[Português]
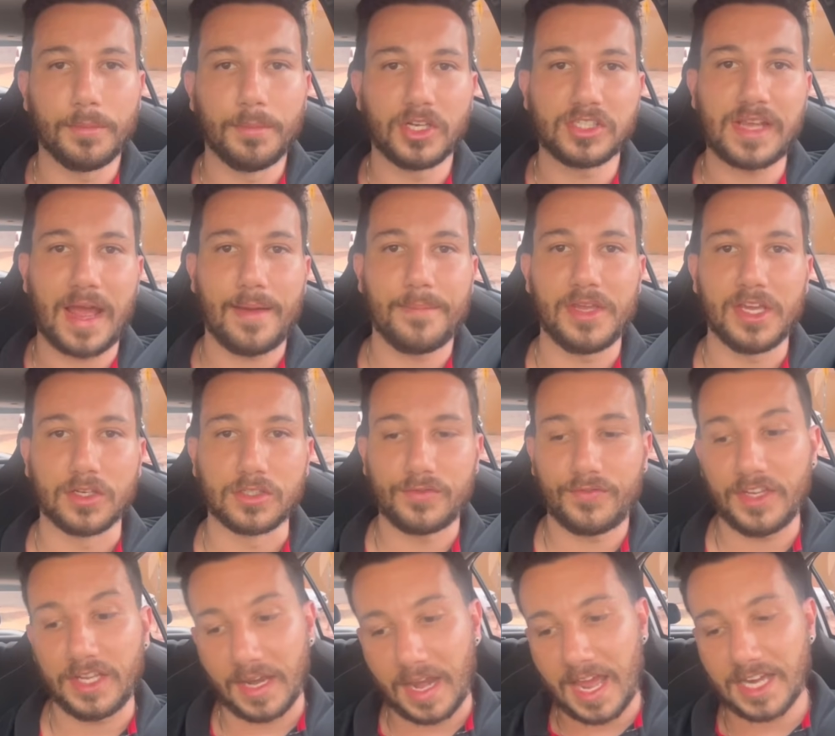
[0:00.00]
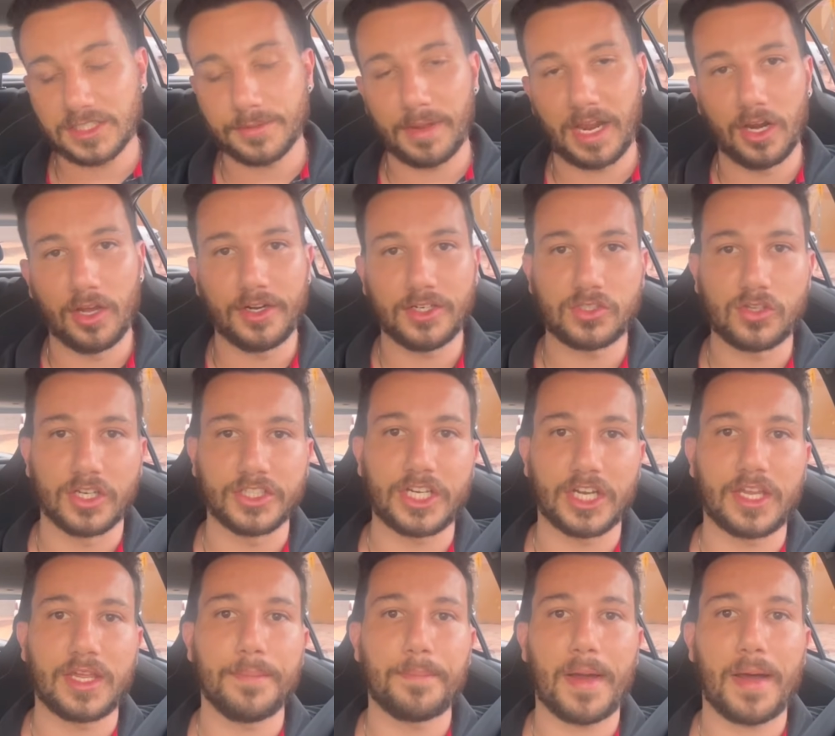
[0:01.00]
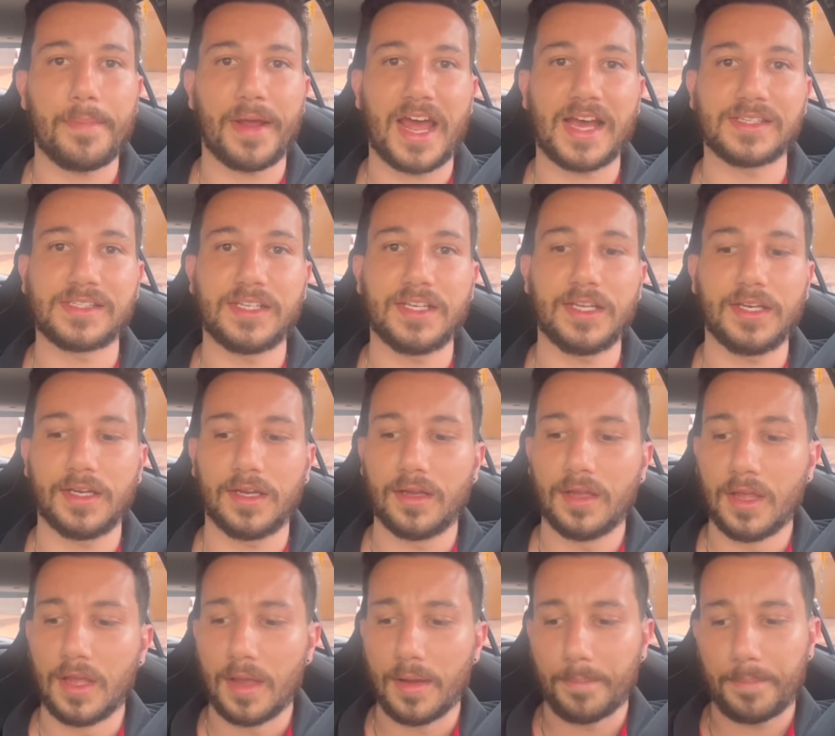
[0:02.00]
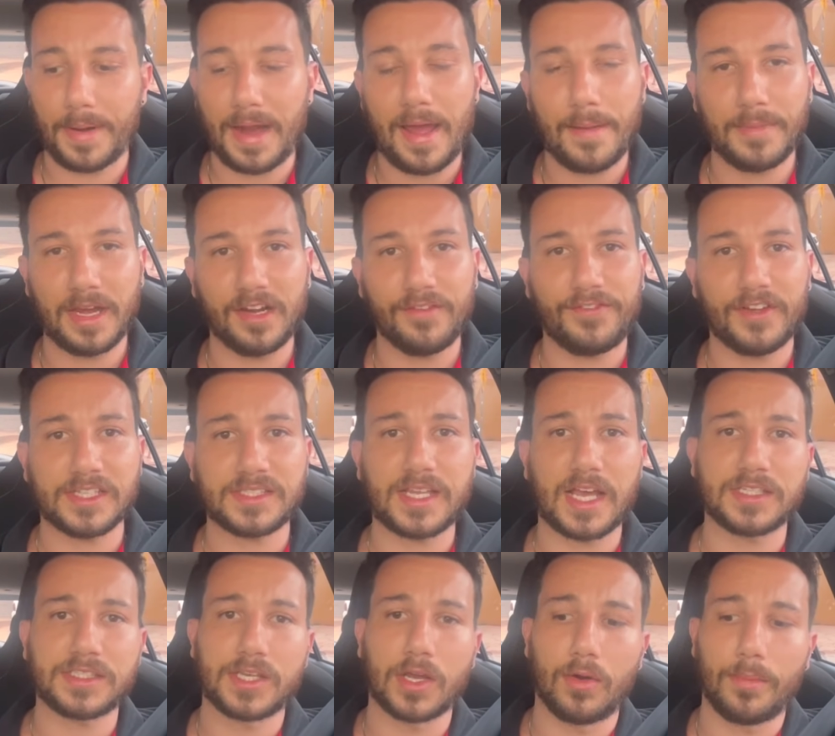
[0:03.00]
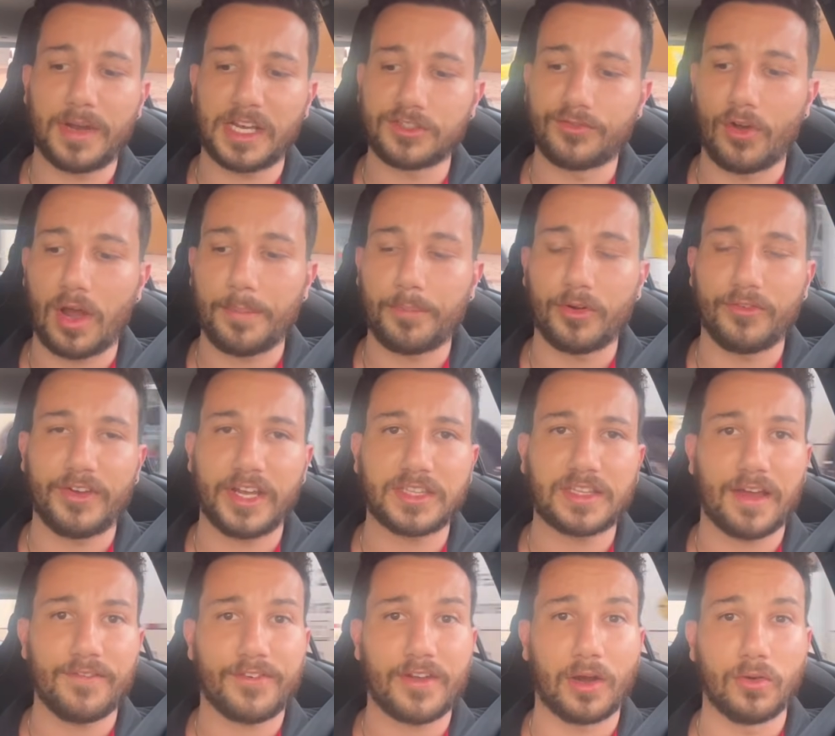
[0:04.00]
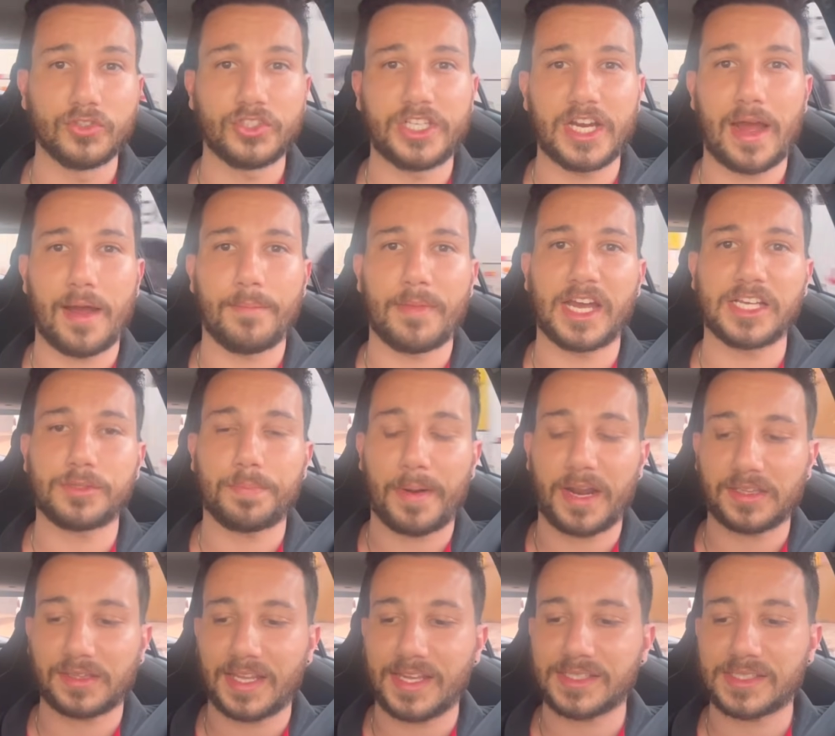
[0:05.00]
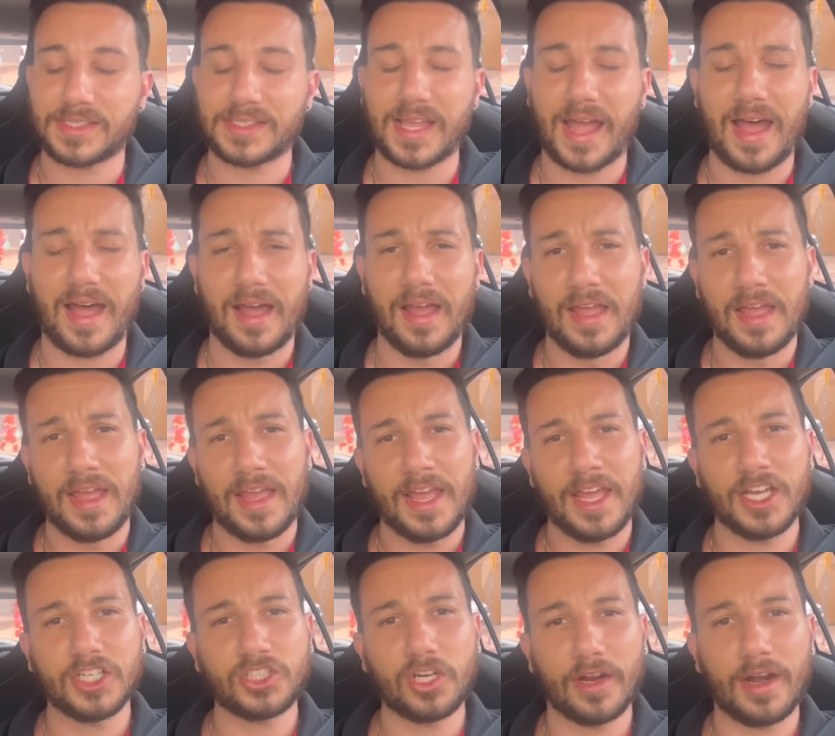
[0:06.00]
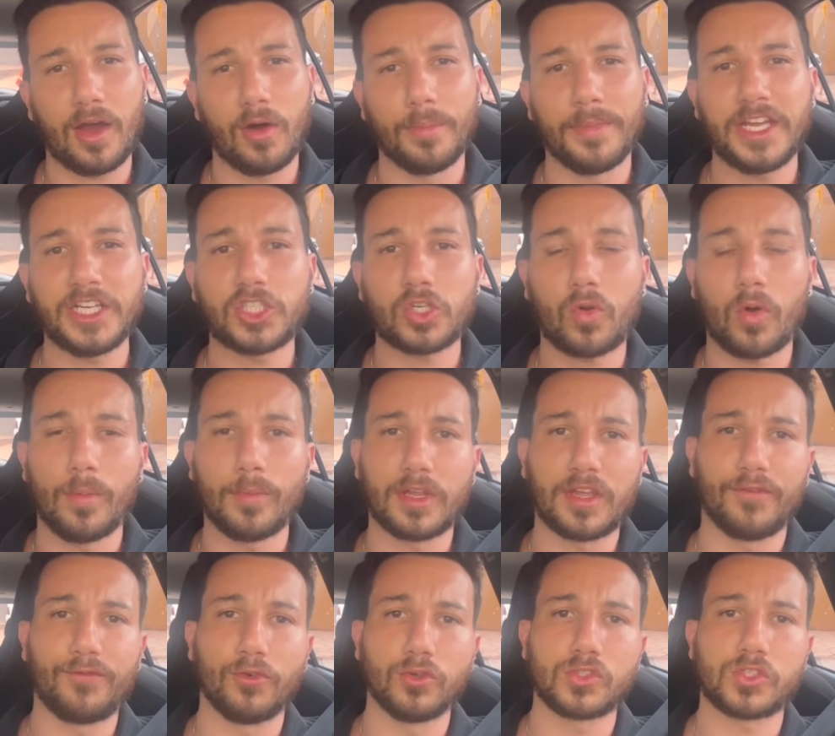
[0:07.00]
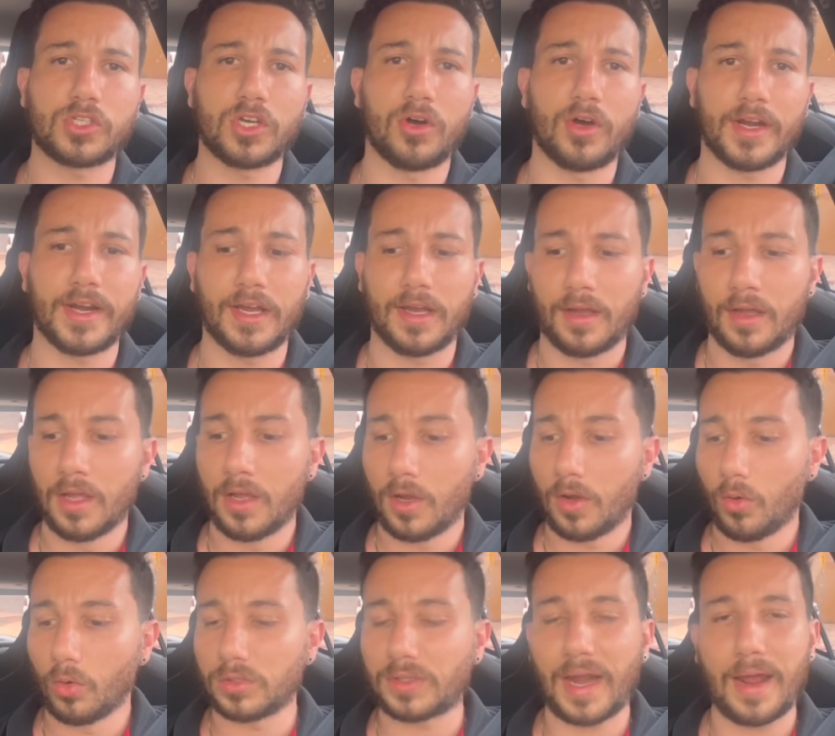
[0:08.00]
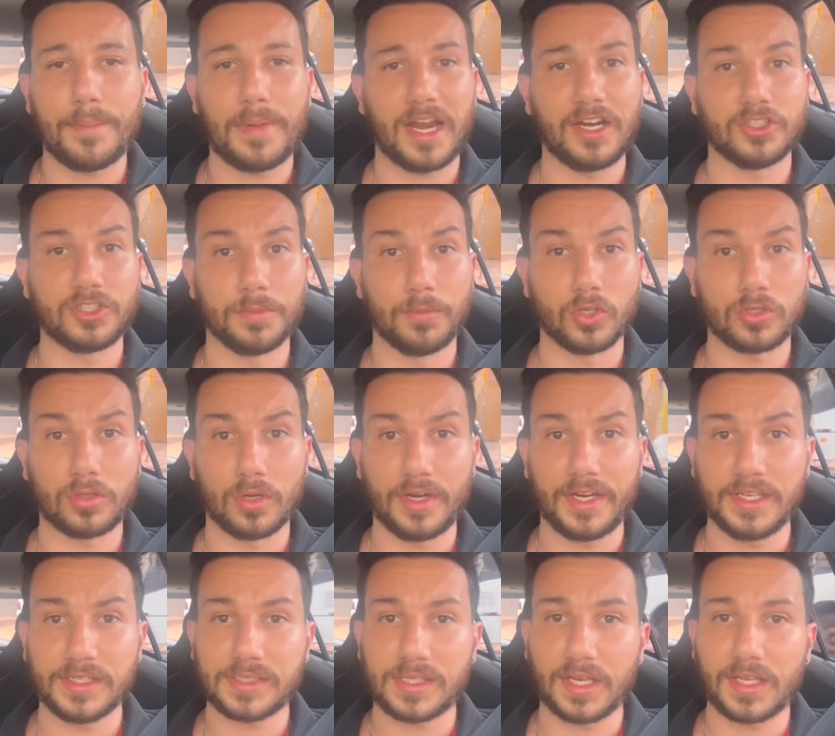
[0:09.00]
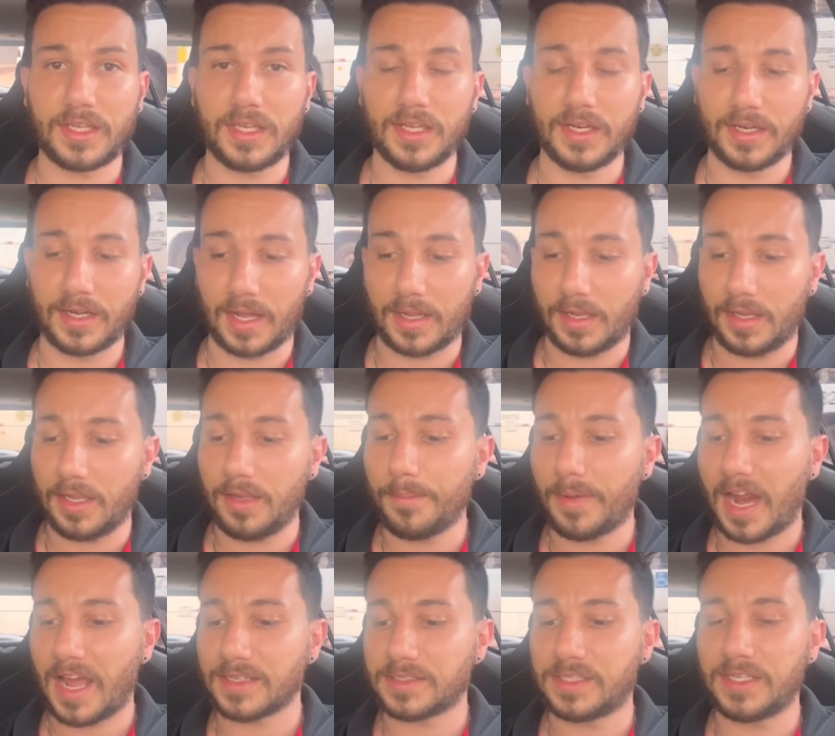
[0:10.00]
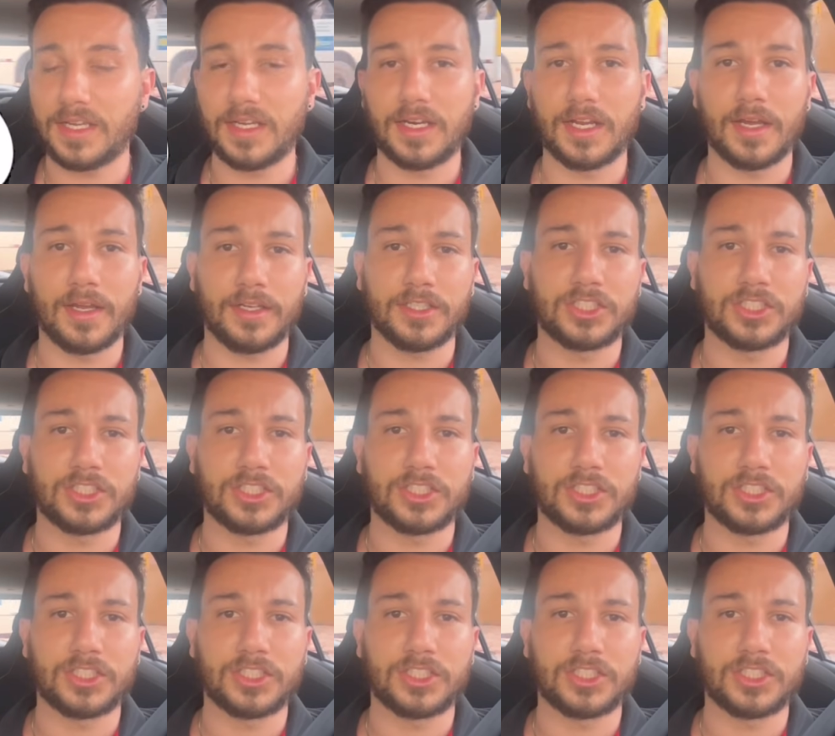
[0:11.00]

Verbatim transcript: meus amigos, vim lá de Belo Horizonte aqui para Brasília para manifestação, mas vou aproveitar ficar um dia a mais para testar regionalmente como que funciona o trabalho de motorista aqui em Brasília.